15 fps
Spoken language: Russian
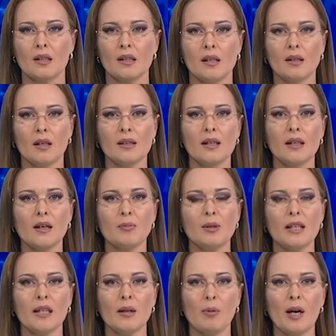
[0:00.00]
Казахстанские
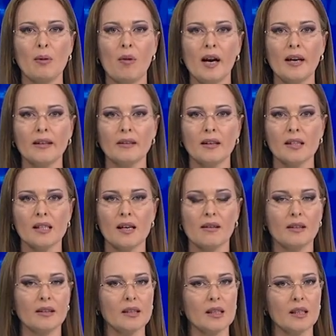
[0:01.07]
аптеки поймали на
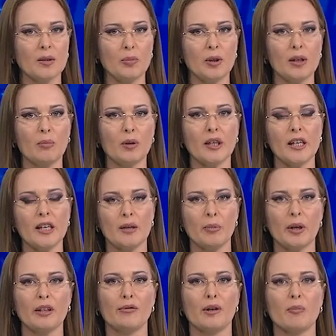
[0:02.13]
сокрытии
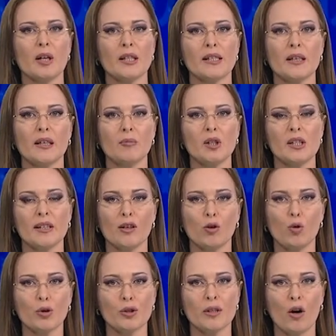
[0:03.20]
прибыли. По информации
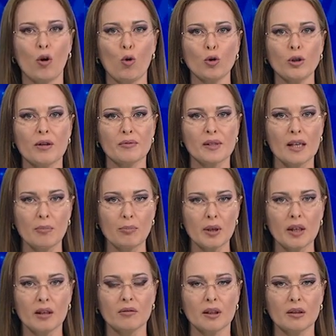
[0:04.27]
Комитета госдоходов, за
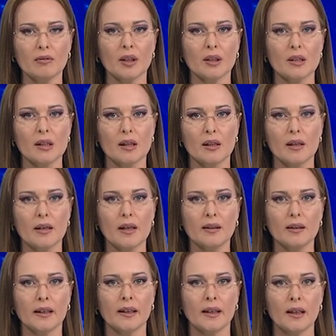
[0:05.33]
первые две недели
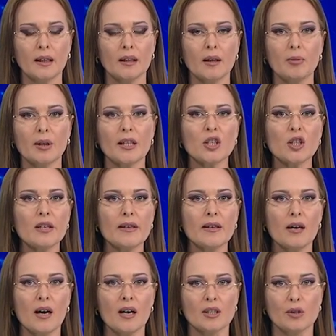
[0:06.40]
лета на продаже
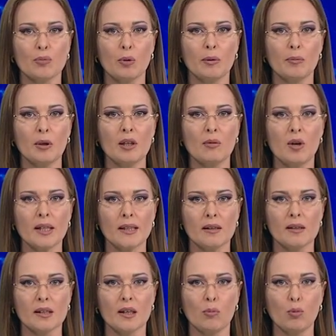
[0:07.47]
лекарств
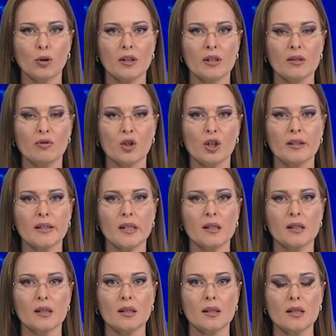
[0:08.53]
предприниматели заработали свыше
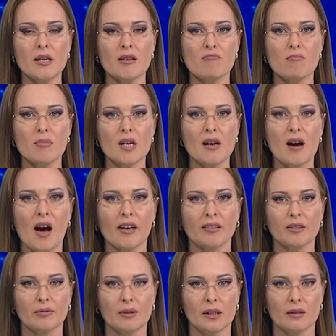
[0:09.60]
10
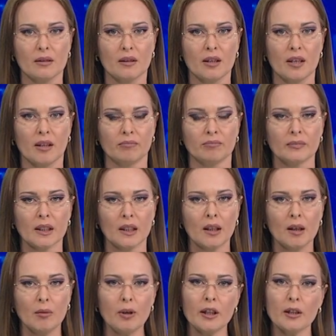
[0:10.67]
миллиардов тенге.
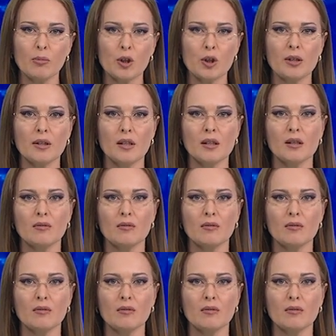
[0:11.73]
При этом почти